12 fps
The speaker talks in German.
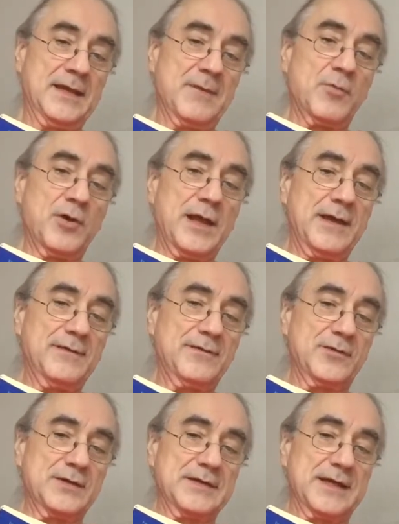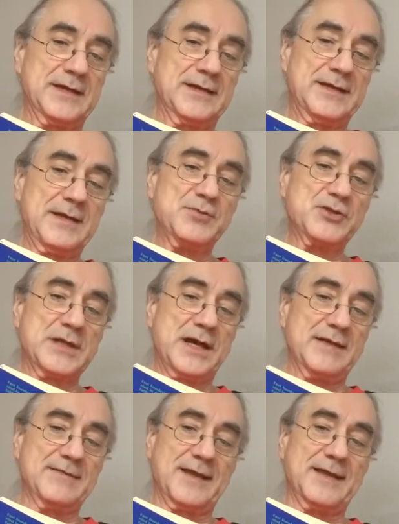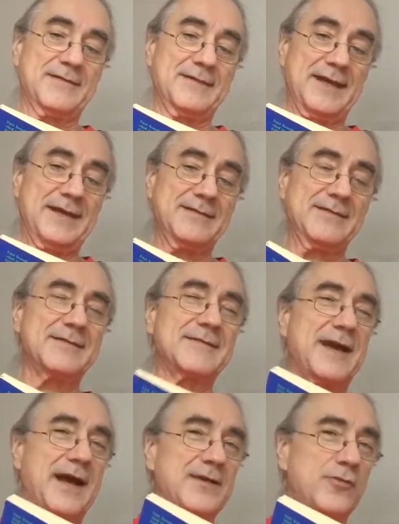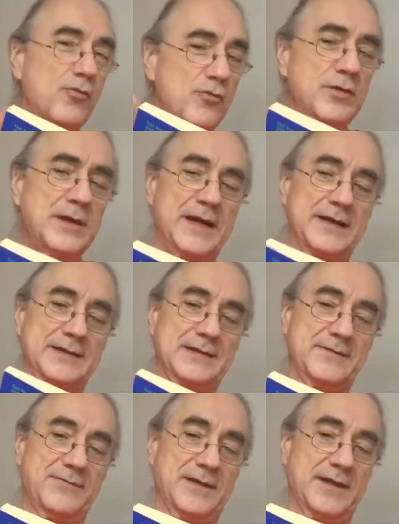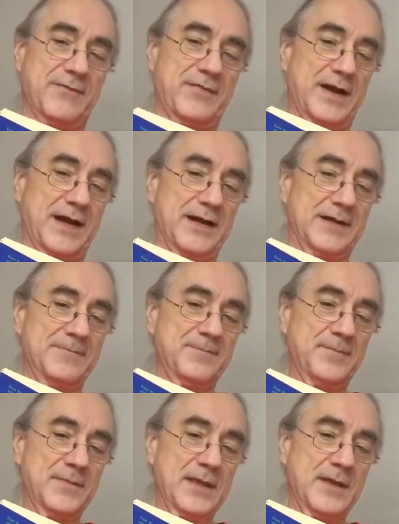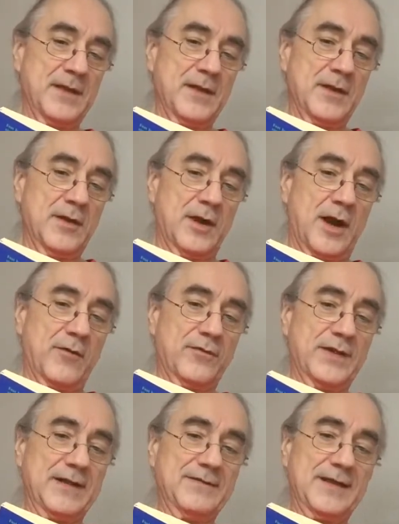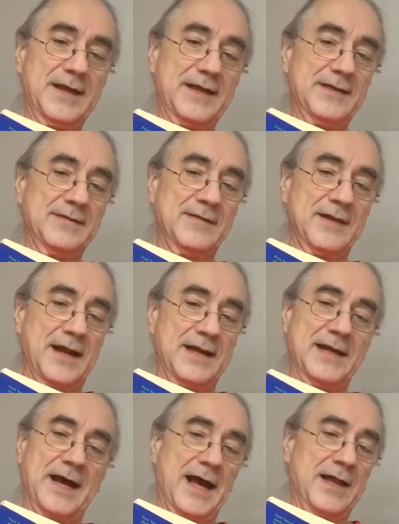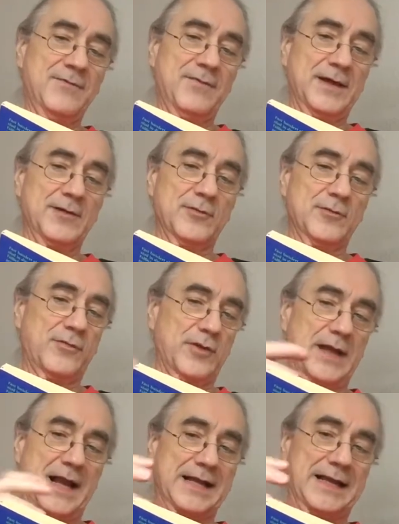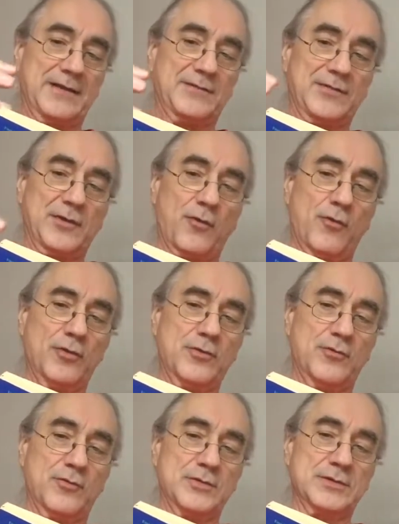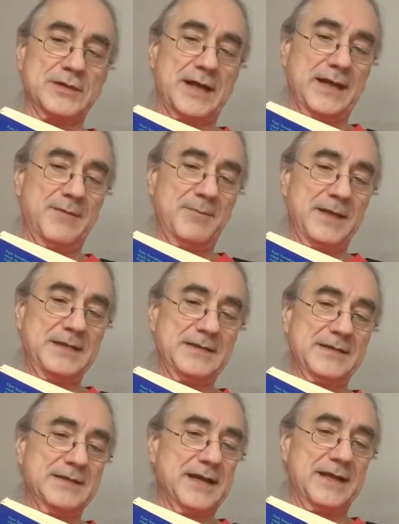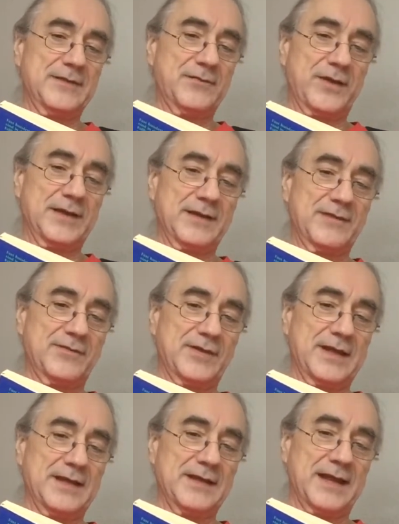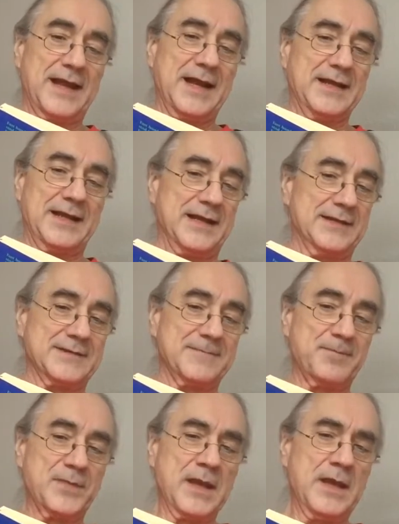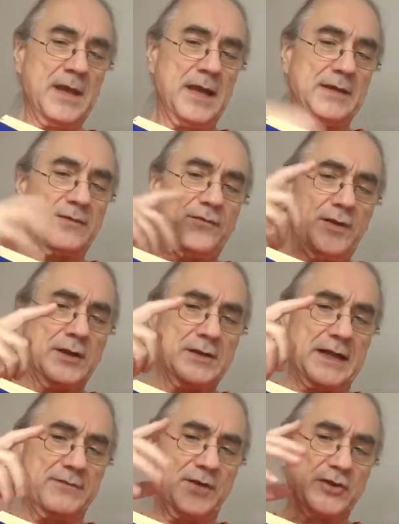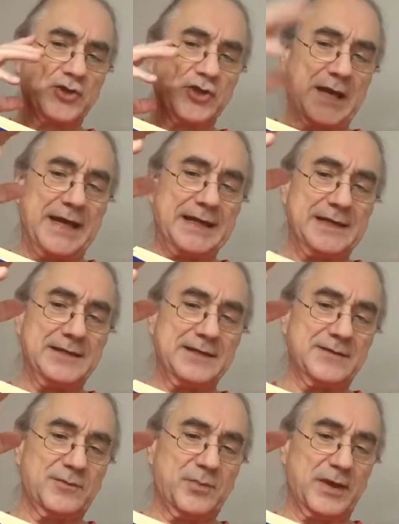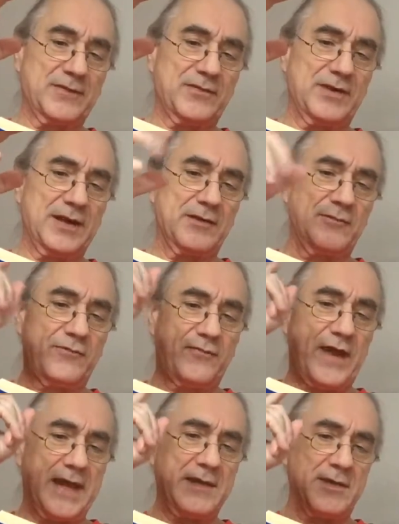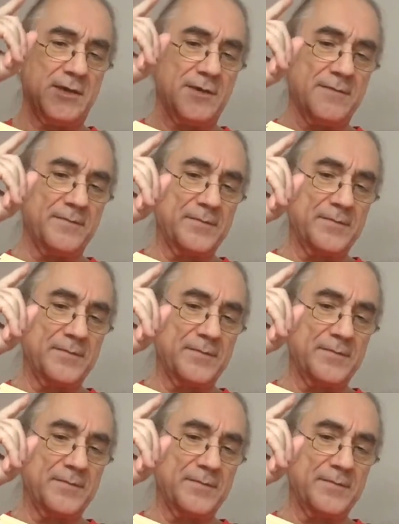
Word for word: Dem Mullah ist durch den Diebstahl seines Esels ein Unrecht widerfahren, auf das er in einer Anwandlung von Aggression und Allmächtigkeitsfantasien reagiert. Es wird etwas Schreckliches passieren, wenn.